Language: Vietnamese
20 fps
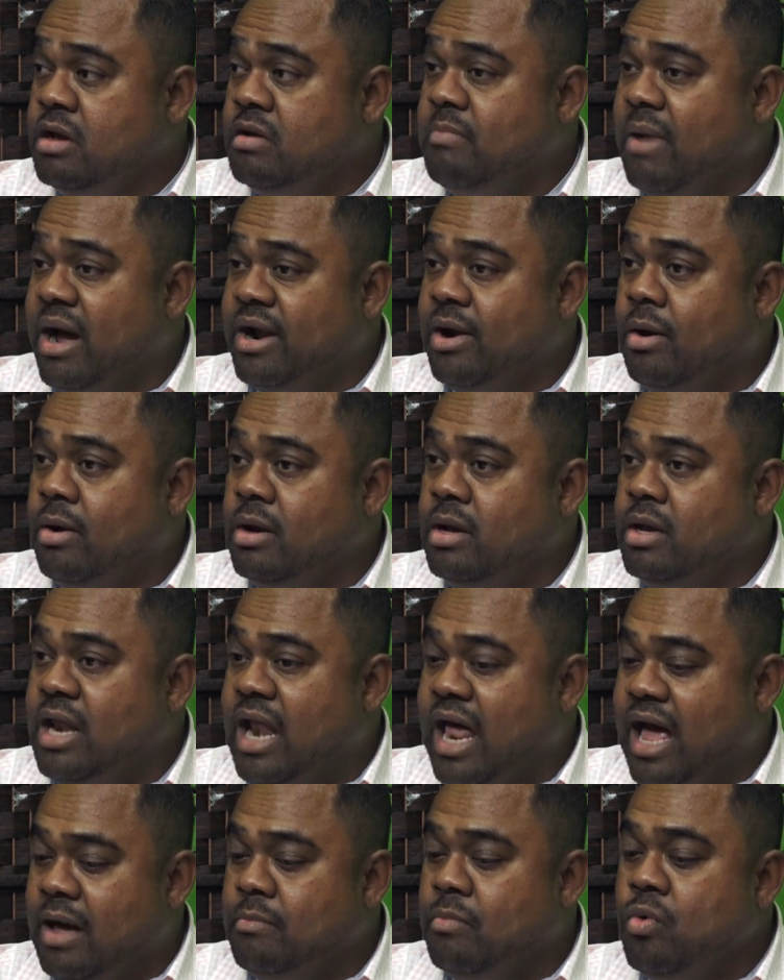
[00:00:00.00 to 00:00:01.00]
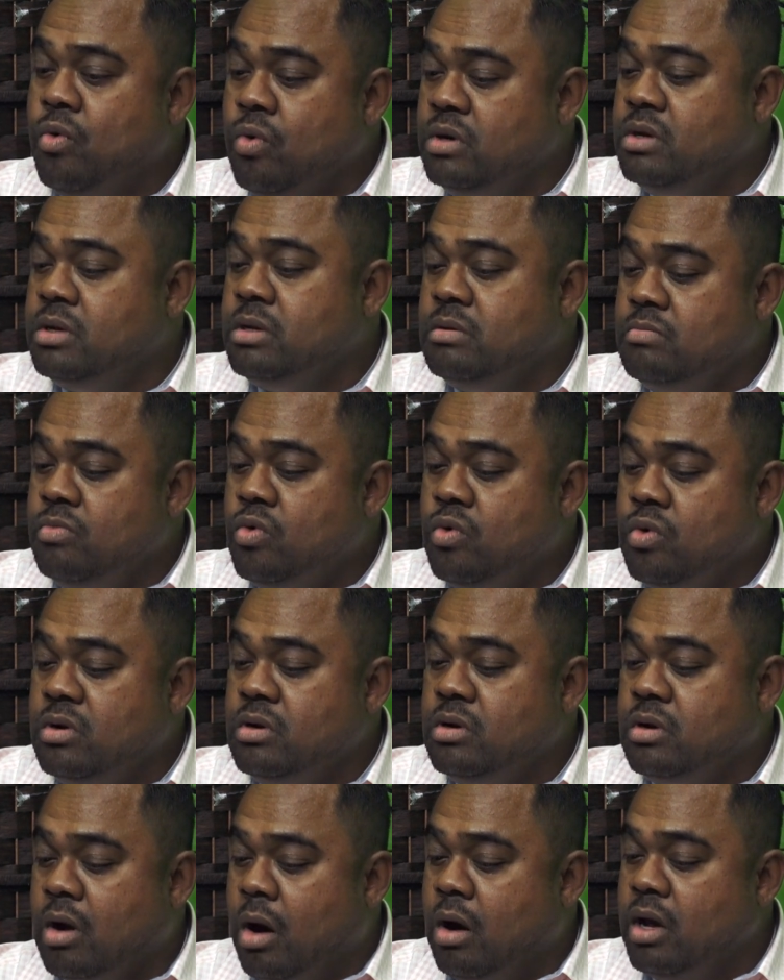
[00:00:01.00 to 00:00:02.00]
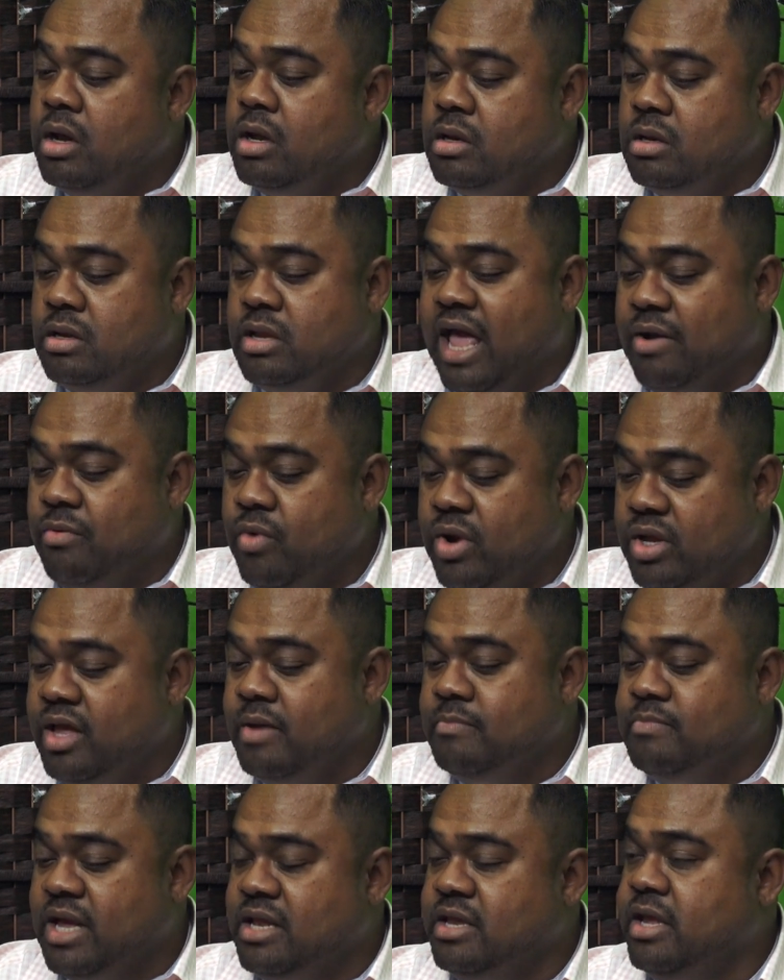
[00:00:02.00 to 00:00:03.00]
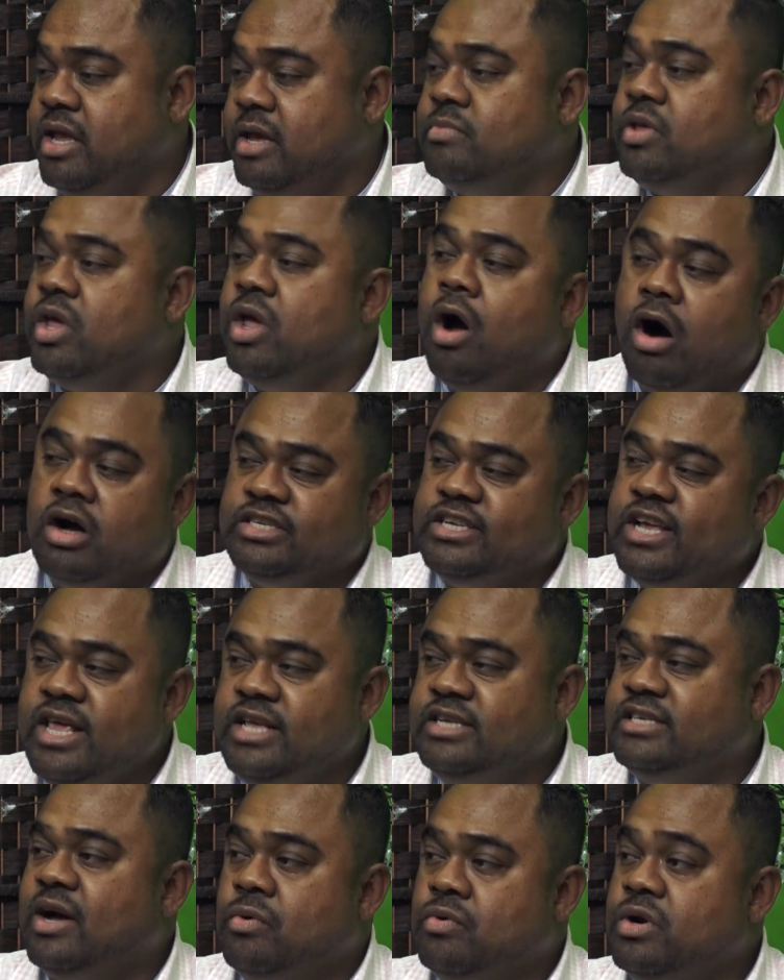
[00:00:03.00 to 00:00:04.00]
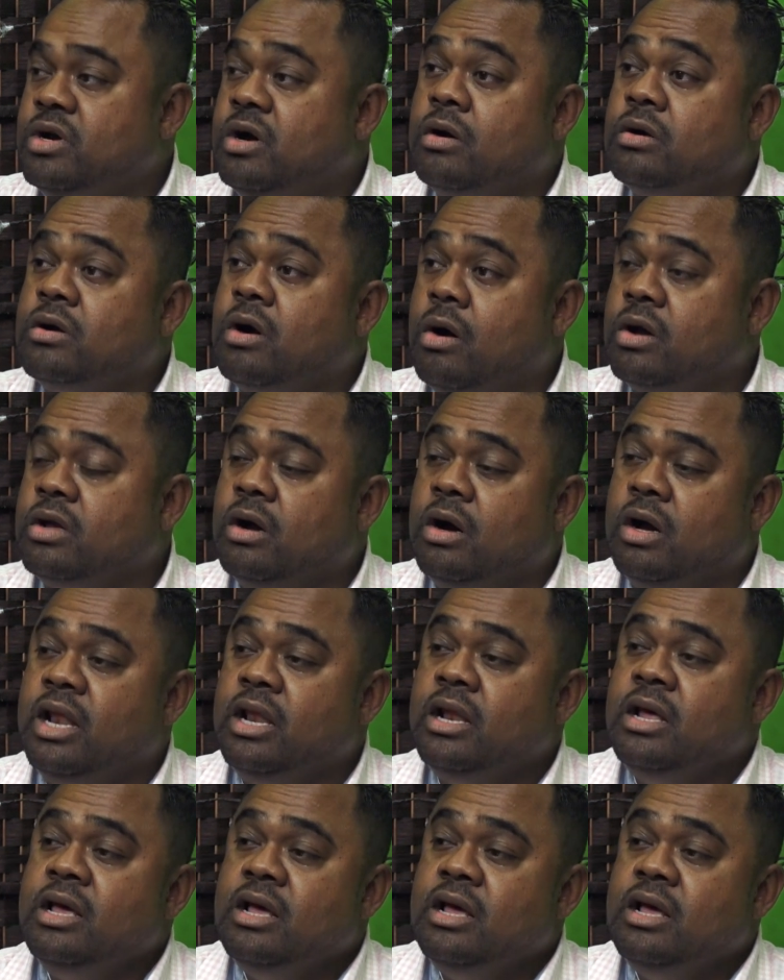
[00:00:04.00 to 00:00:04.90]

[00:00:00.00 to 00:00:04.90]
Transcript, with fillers: mà nói là muốn muốn coi giải quyết thêm trách nhiệm thì họ sẽ đi sâu nữa họ coi coi